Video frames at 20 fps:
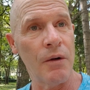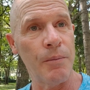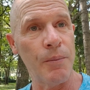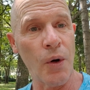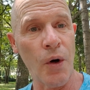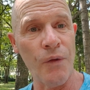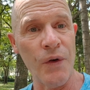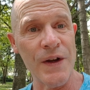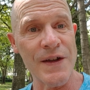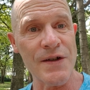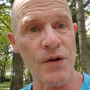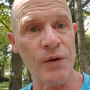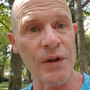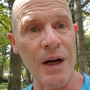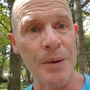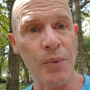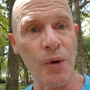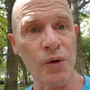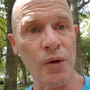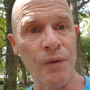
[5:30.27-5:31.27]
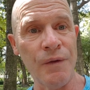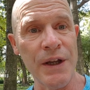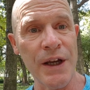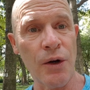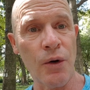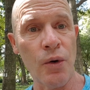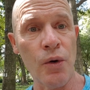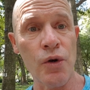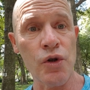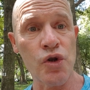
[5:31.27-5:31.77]
professionnel pour devenir
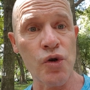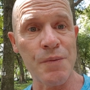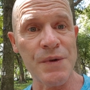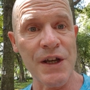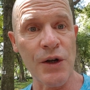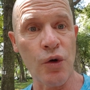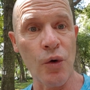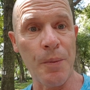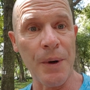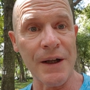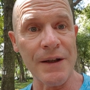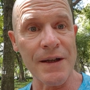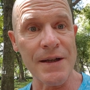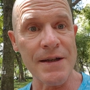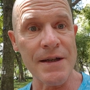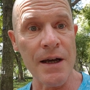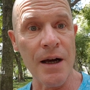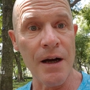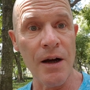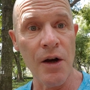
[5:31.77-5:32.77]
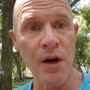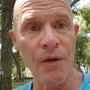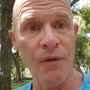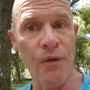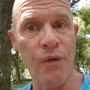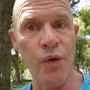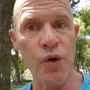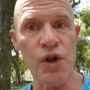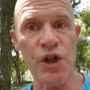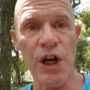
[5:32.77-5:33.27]
coach ou psychopraticien,
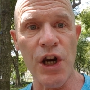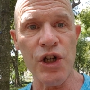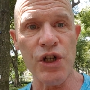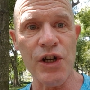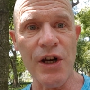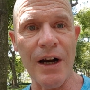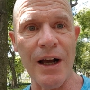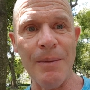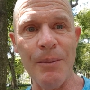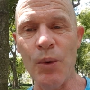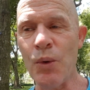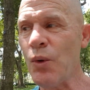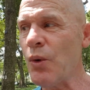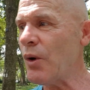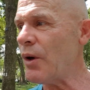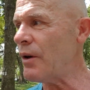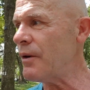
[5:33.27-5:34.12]
vous cherchez l'amour,